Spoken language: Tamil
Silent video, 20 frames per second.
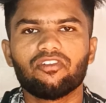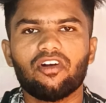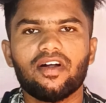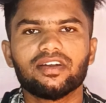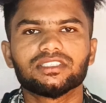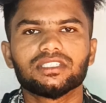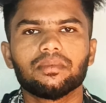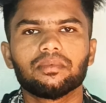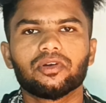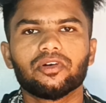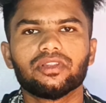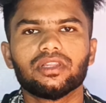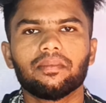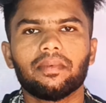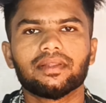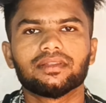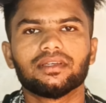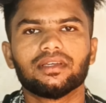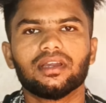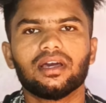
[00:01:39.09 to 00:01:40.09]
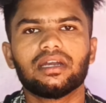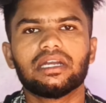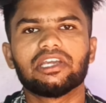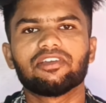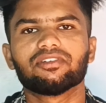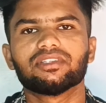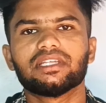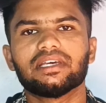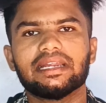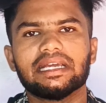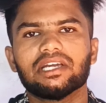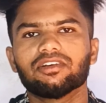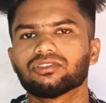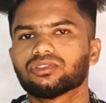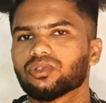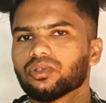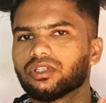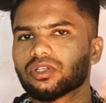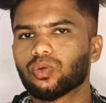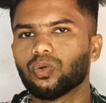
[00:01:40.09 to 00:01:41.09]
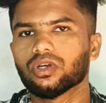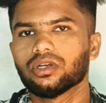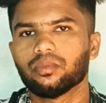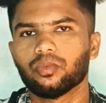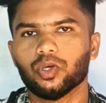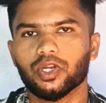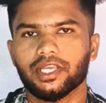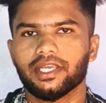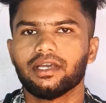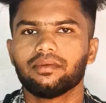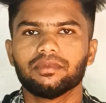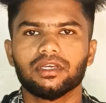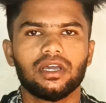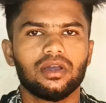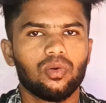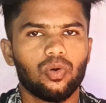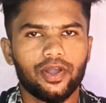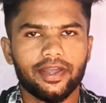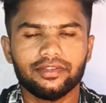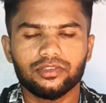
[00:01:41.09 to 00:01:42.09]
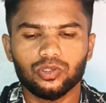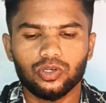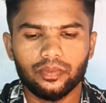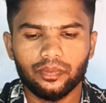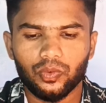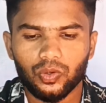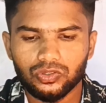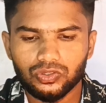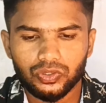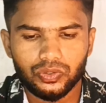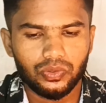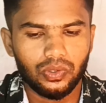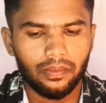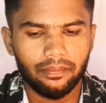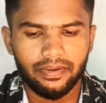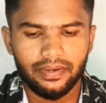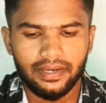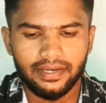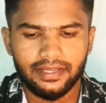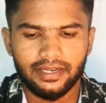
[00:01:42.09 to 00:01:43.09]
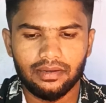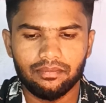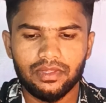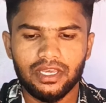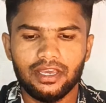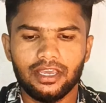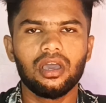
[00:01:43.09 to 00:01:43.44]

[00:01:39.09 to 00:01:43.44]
வாட்ஸ்அப்க்கு வந்து பார்த்தீங்கன்னா நீங்கள் வந்து ரெக்வஸ்ட் வந்து கொடுக்க போகிறீங்க ஓகே இது உங்களுக்கு புரிஞ்சிருக்கும் அப்படின்னு நினைக்கிறேன்